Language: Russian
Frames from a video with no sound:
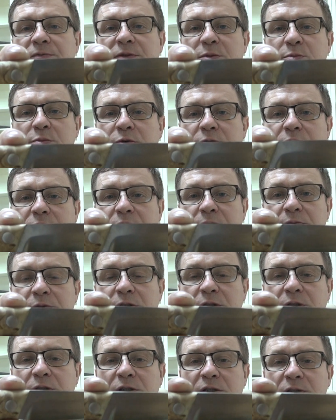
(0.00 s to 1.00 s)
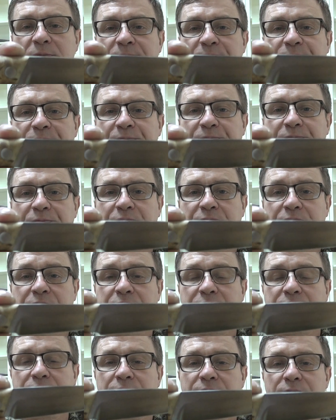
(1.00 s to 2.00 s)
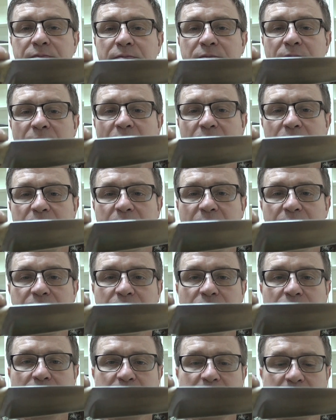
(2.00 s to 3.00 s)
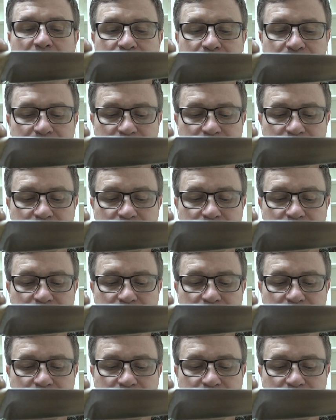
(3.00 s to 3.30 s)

в японском стиле, по форме.